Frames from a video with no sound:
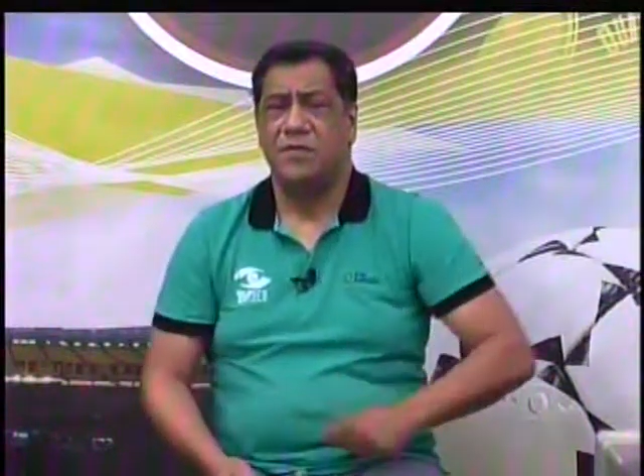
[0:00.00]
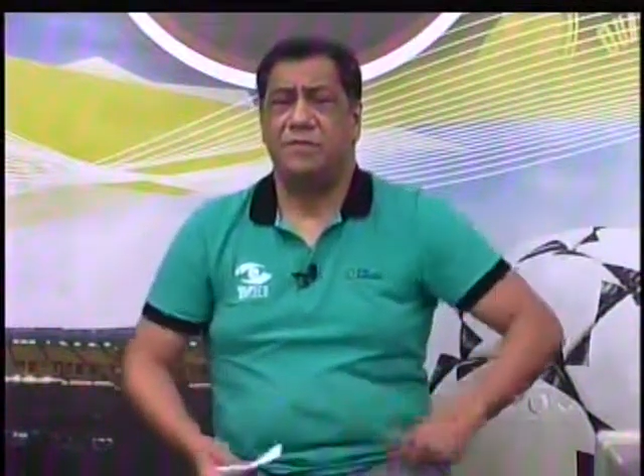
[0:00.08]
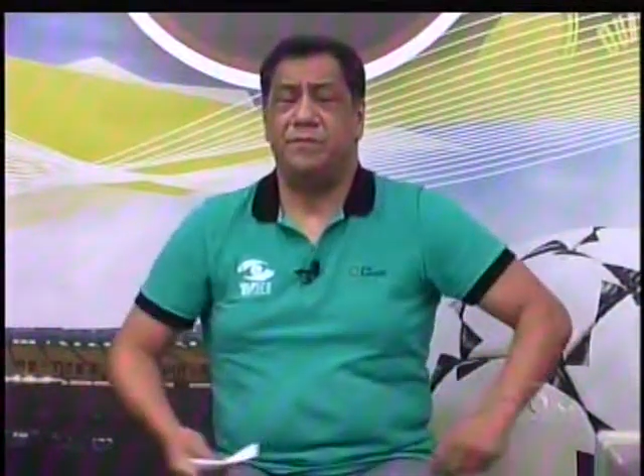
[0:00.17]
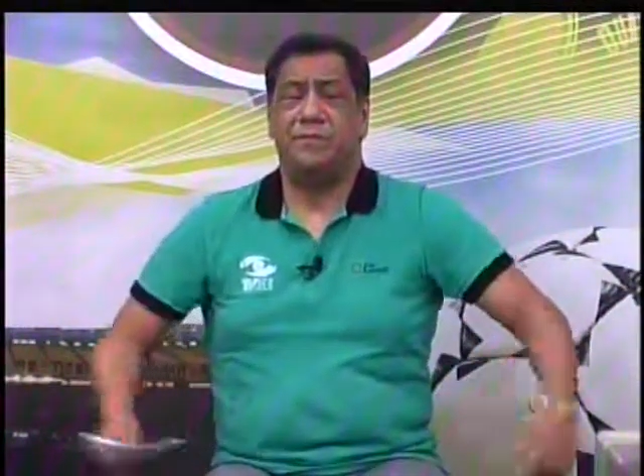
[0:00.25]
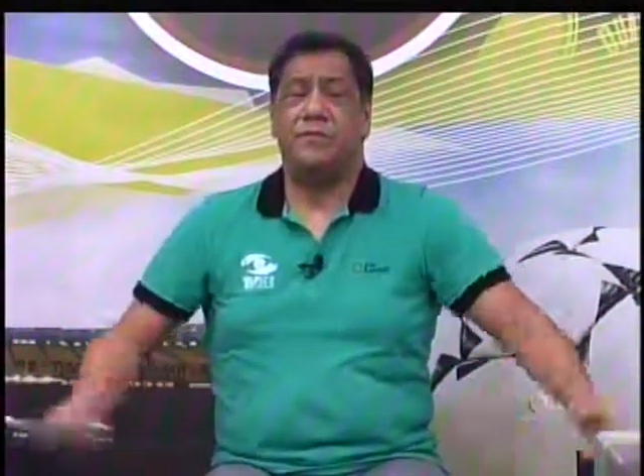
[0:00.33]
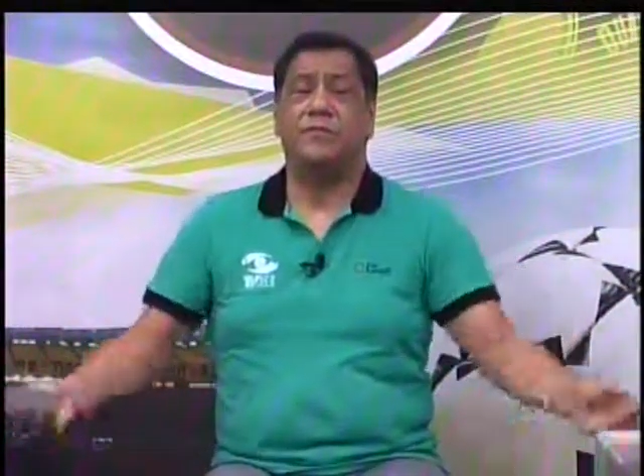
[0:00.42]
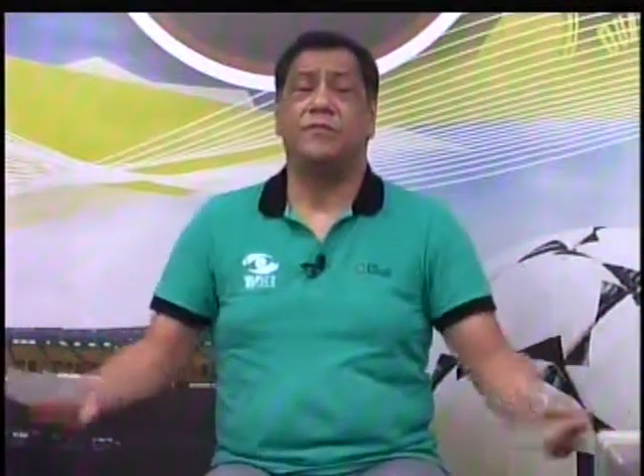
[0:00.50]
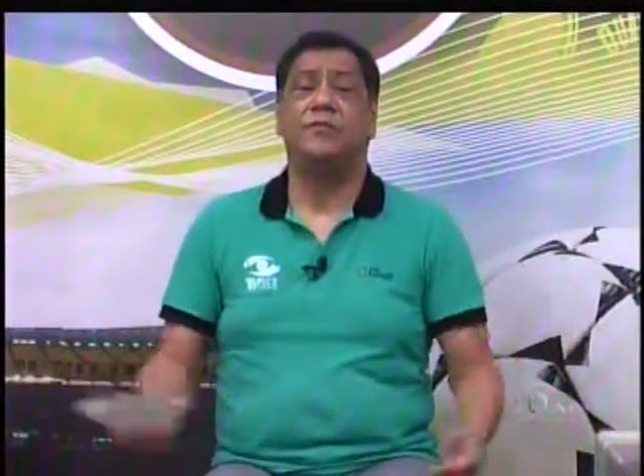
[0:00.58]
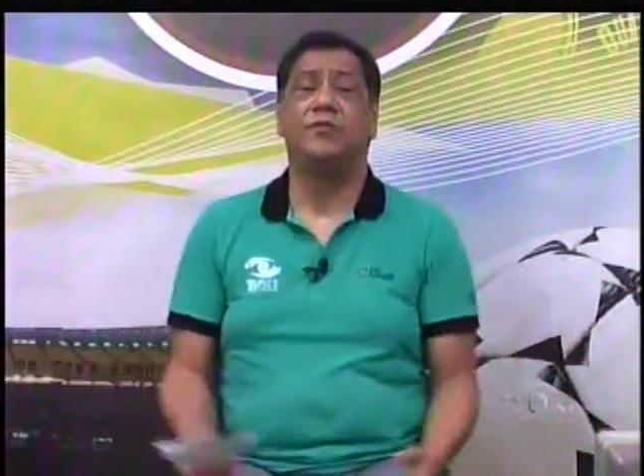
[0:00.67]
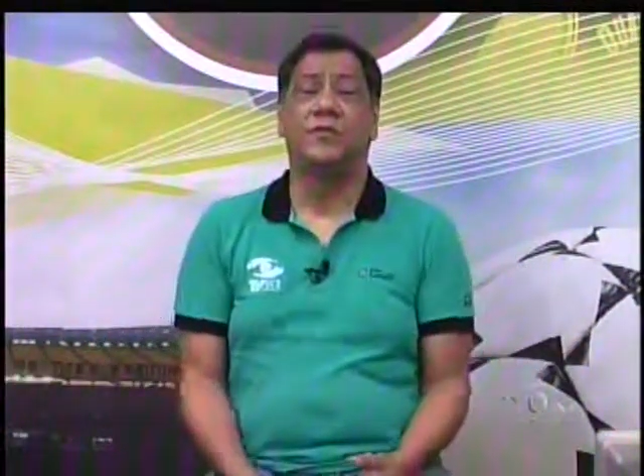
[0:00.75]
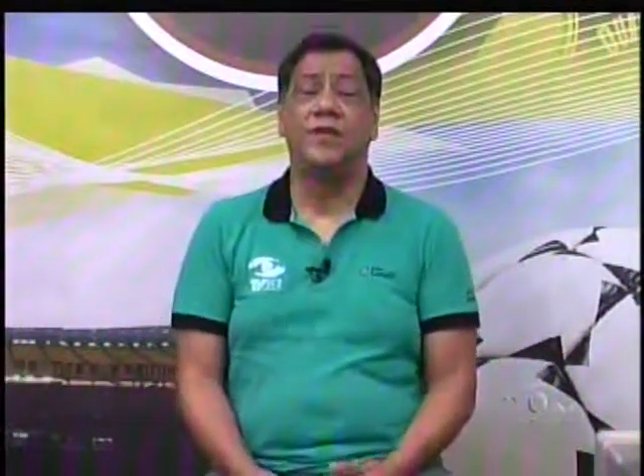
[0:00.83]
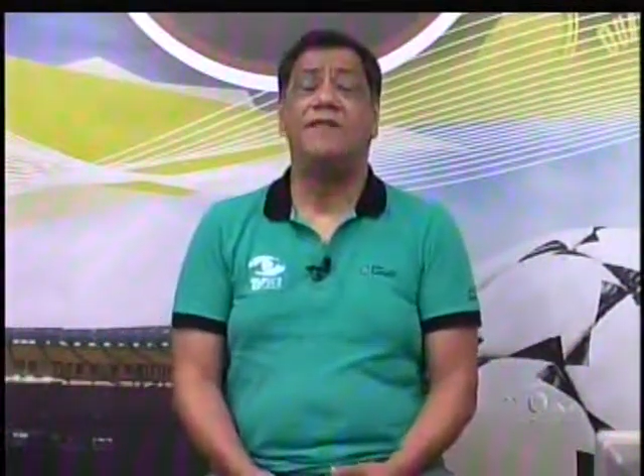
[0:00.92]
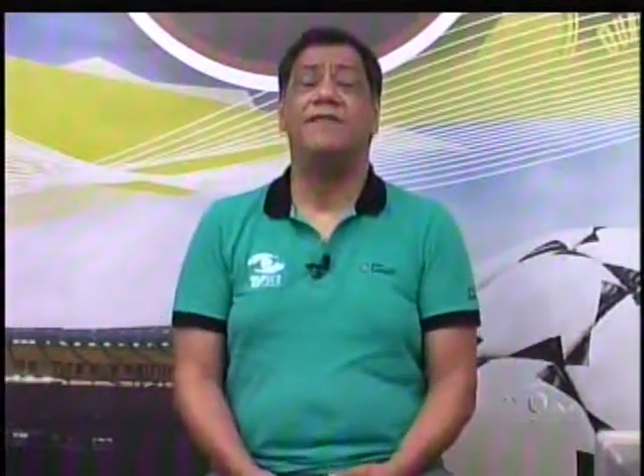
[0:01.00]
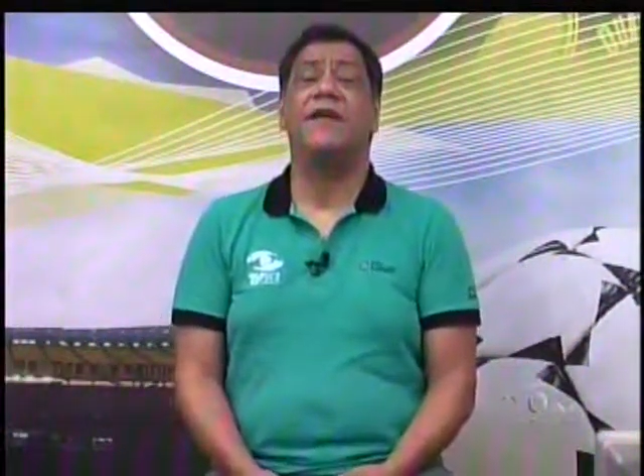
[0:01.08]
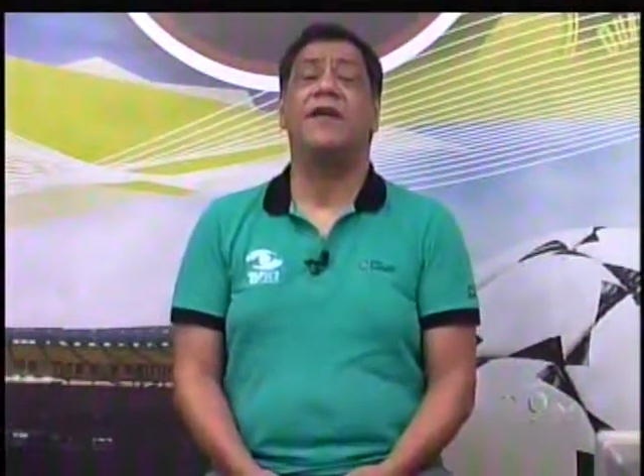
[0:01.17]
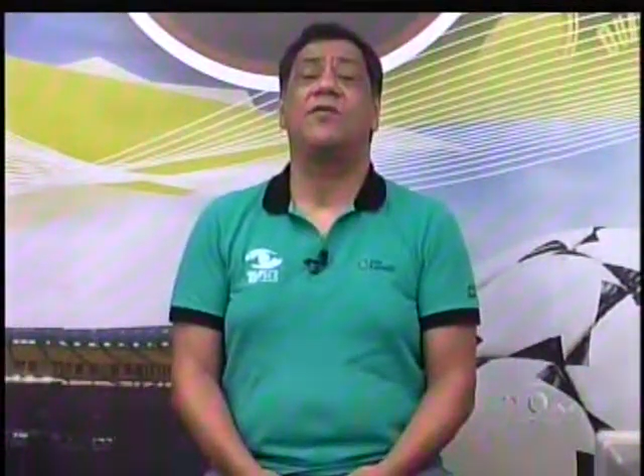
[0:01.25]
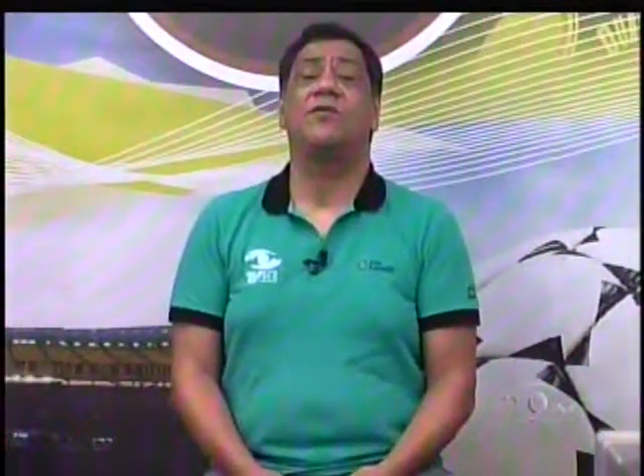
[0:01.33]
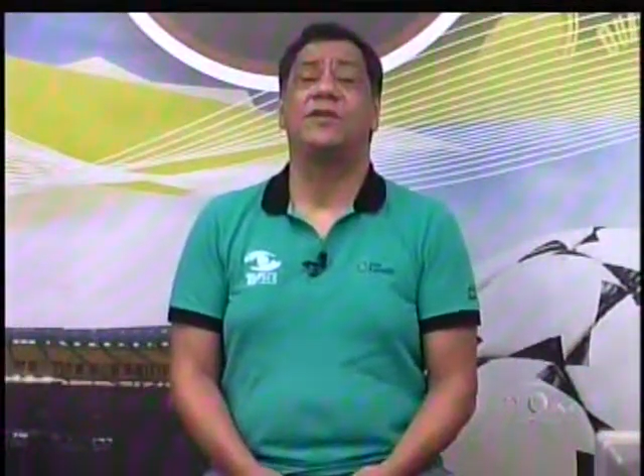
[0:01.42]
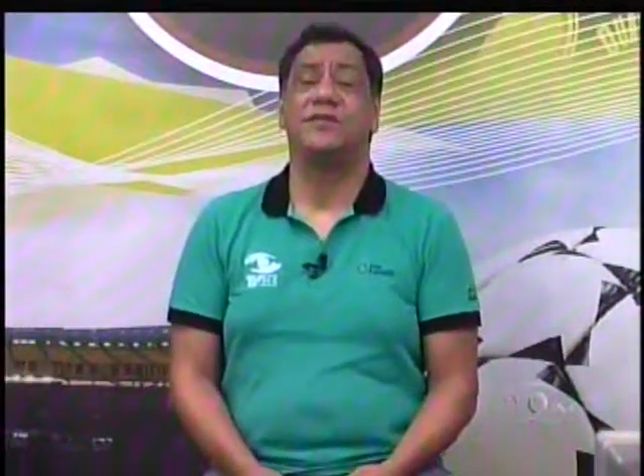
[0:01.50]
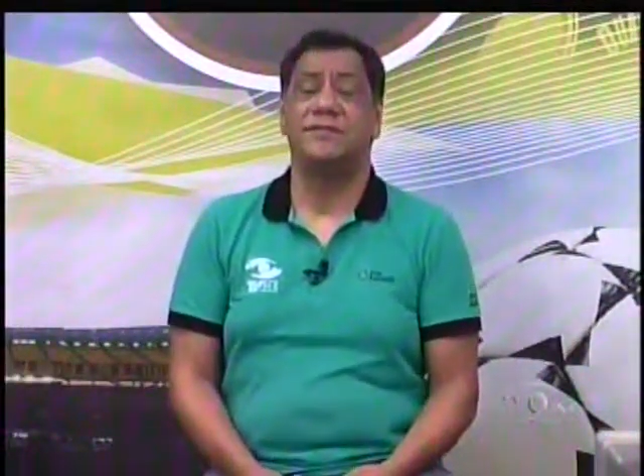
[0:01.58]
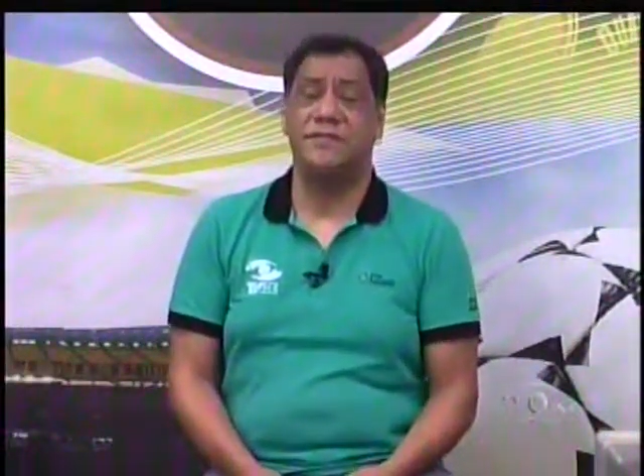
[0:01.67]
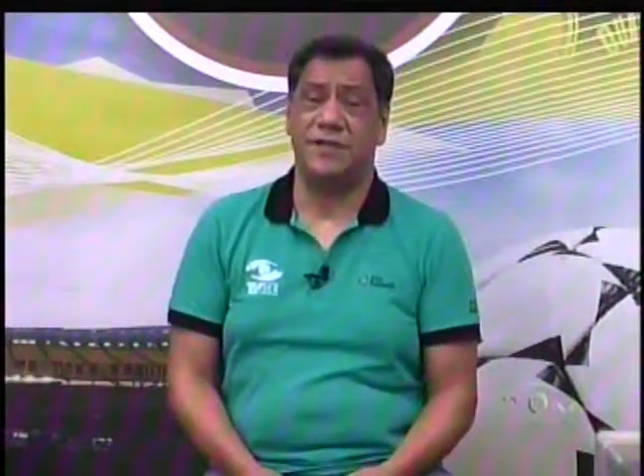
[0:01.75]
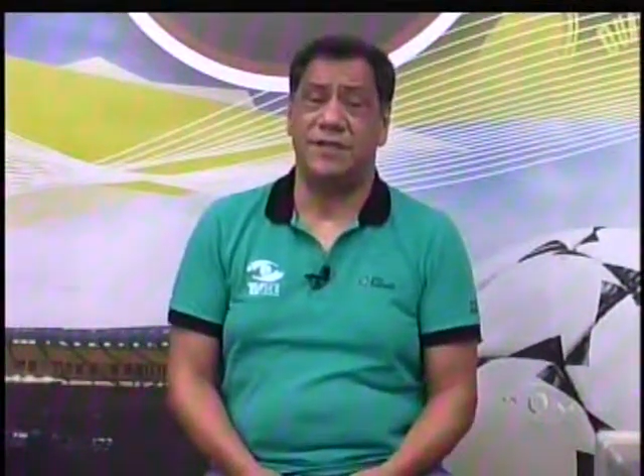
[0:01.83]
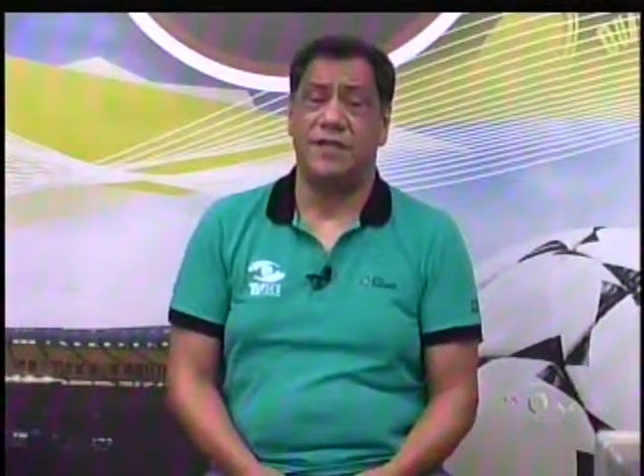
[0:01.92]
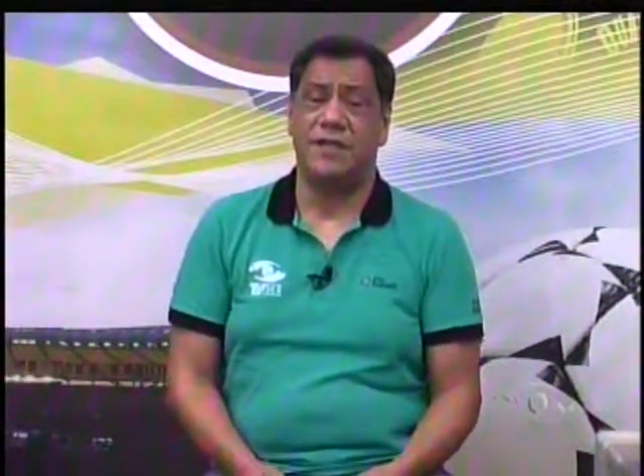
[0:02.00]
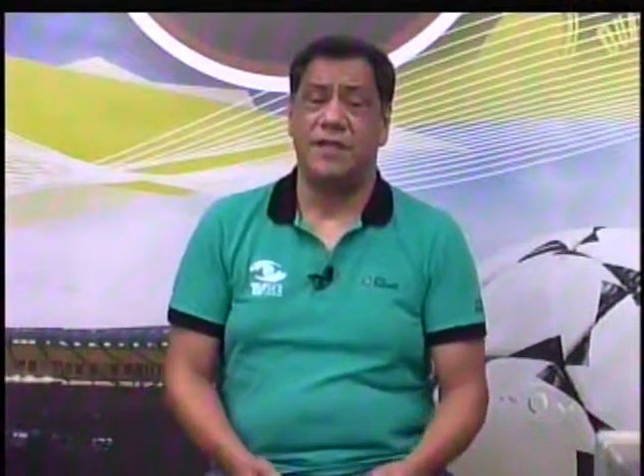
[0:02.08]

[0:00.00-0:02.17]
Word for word: o que vai acontecer?